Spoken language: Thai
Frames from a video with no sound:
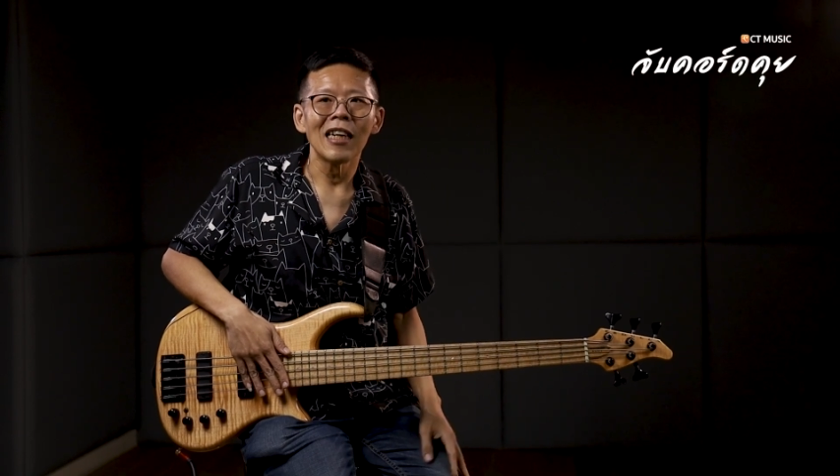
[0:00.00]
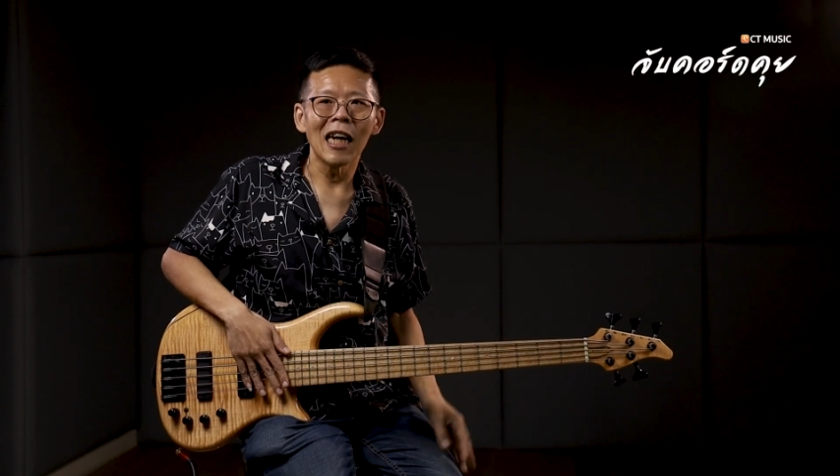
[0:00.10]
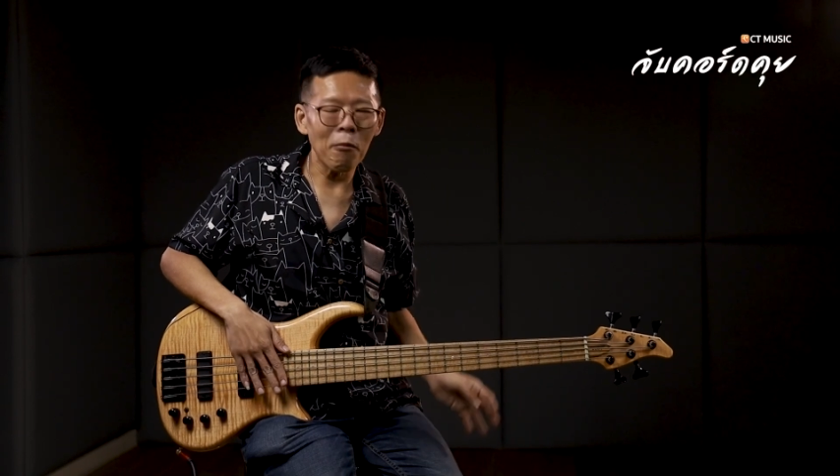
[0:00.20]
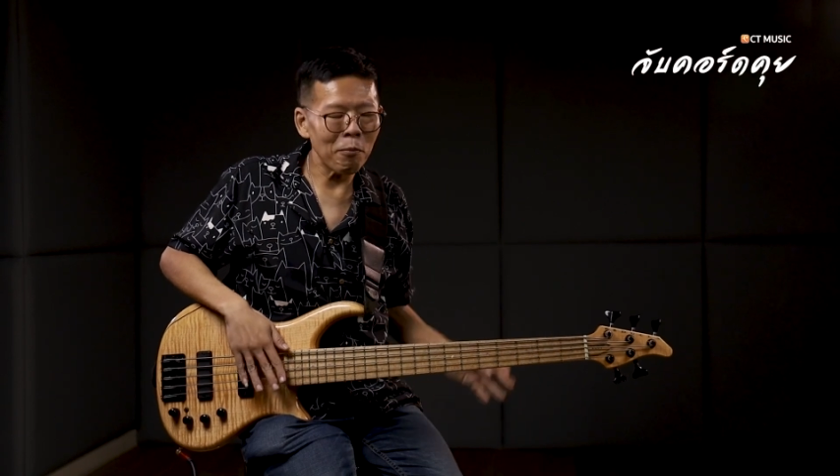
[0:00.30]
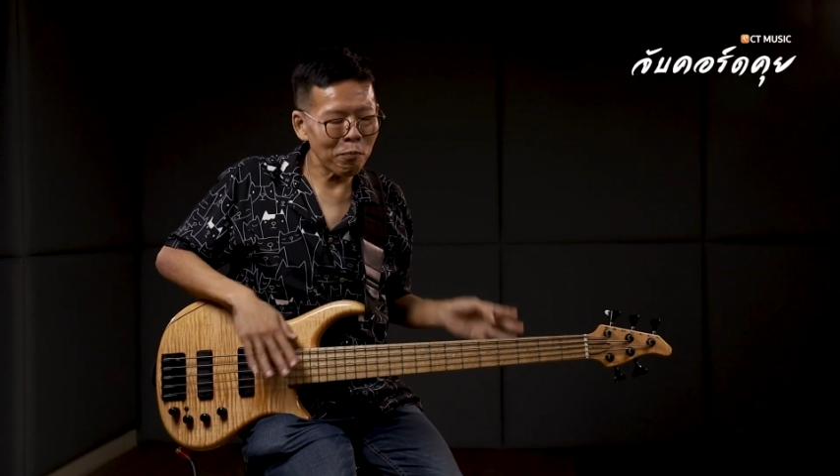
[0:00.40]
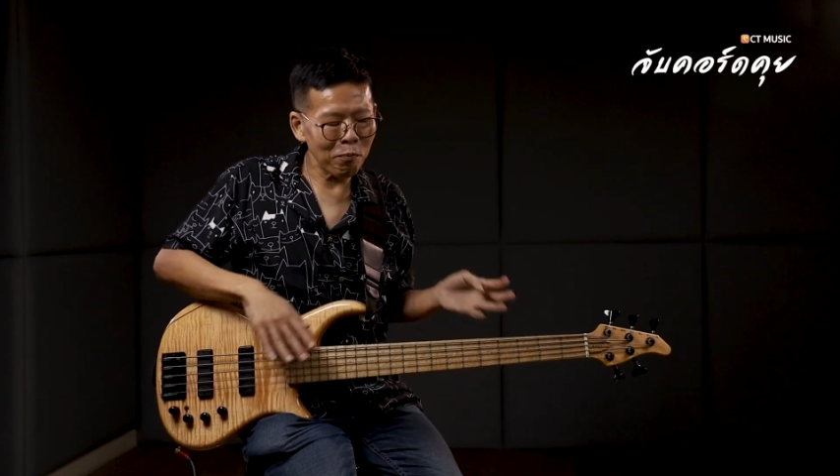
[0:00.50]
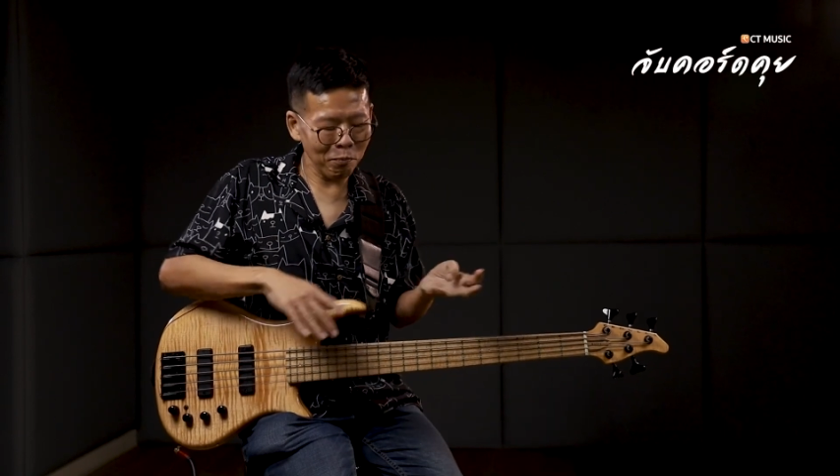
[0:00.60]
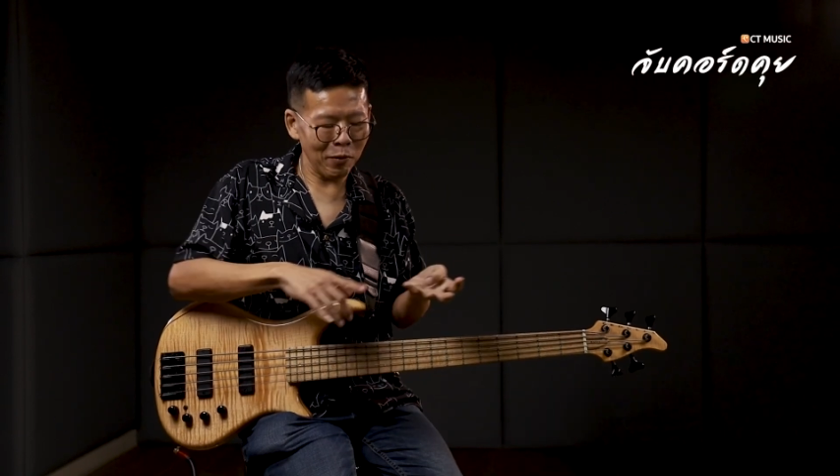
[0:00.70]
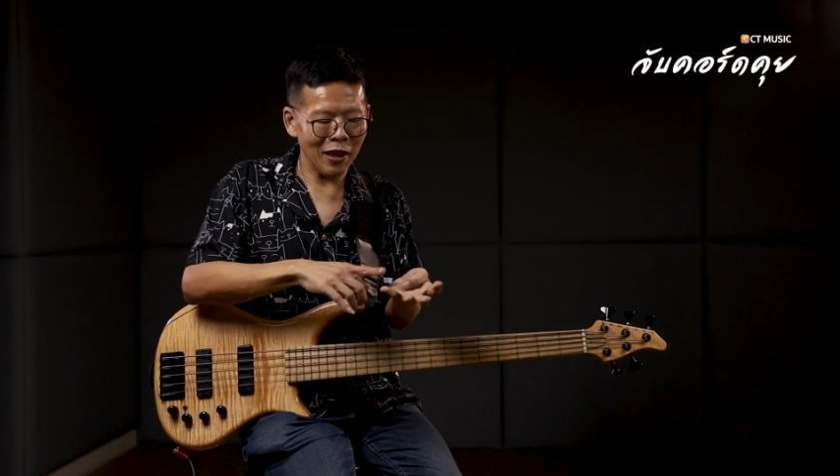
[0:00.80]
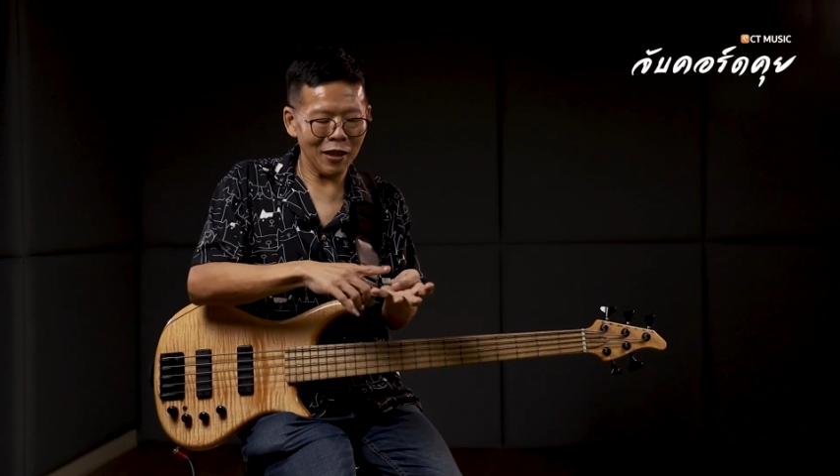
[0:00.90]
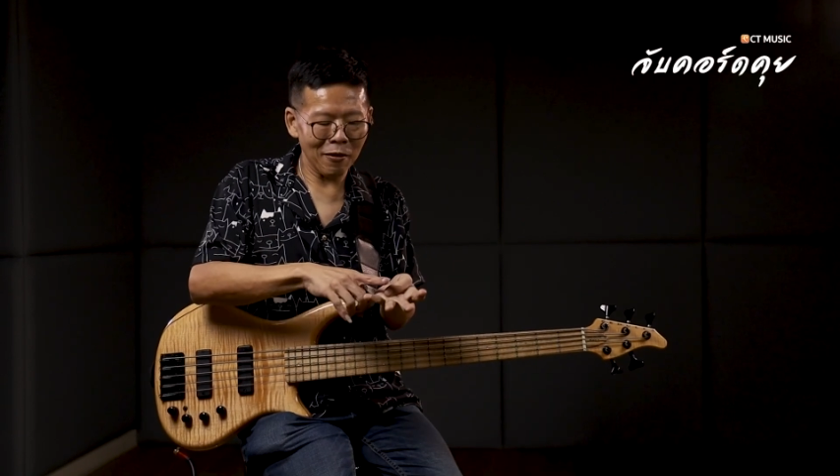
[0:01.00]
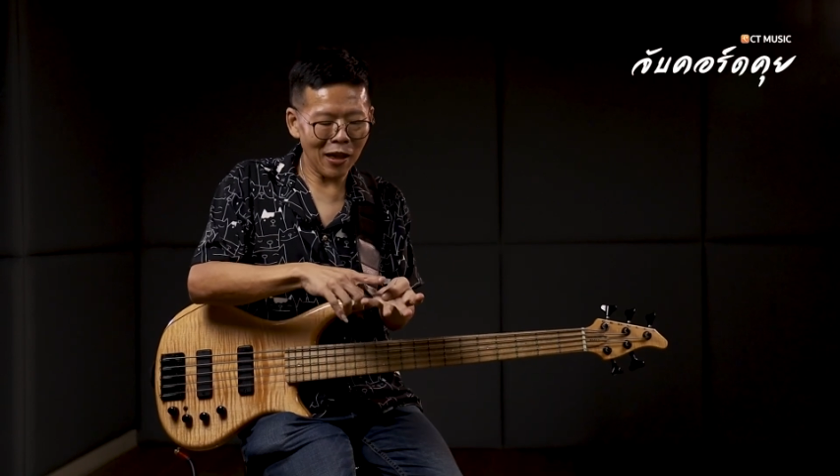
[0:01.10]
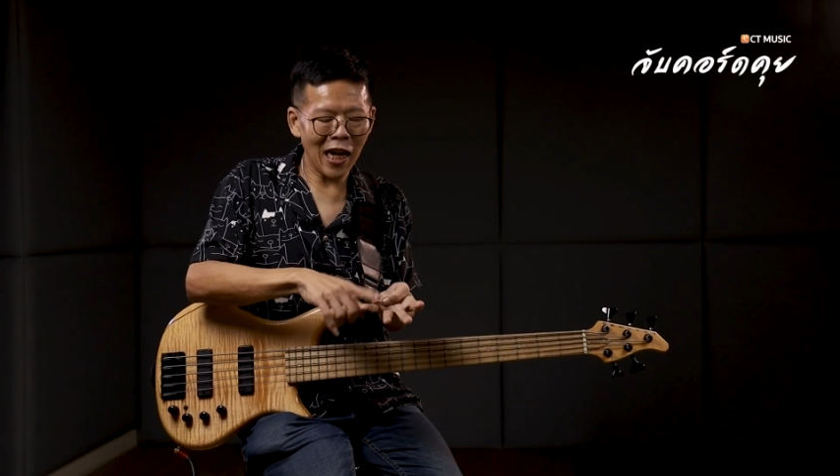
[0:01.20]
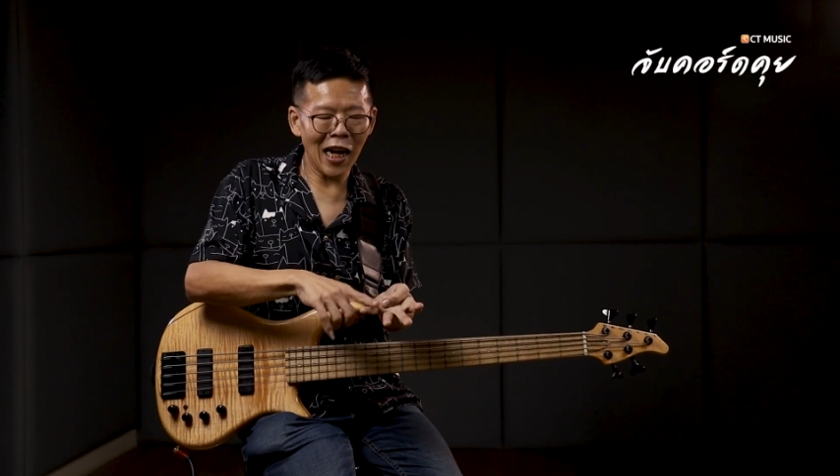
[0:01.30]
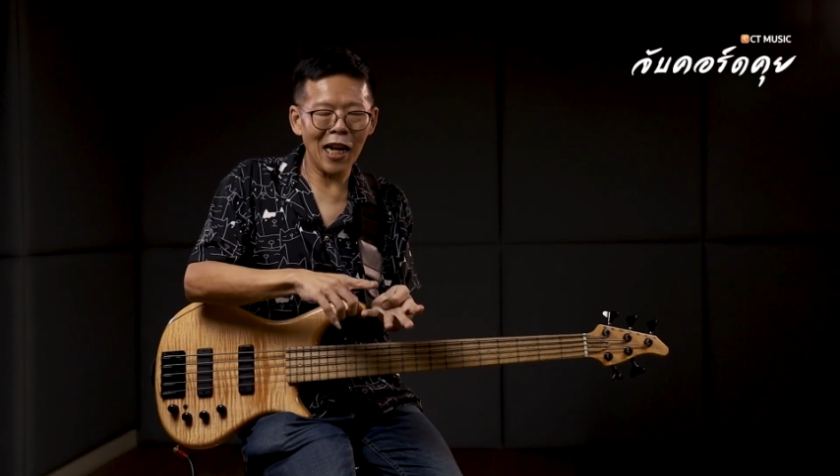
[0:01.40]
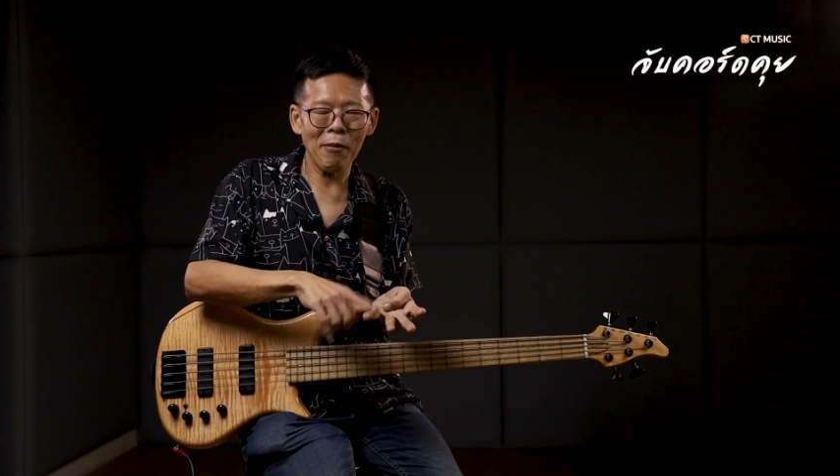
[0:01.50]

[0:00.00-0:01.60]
แล้วเหมือน ไอ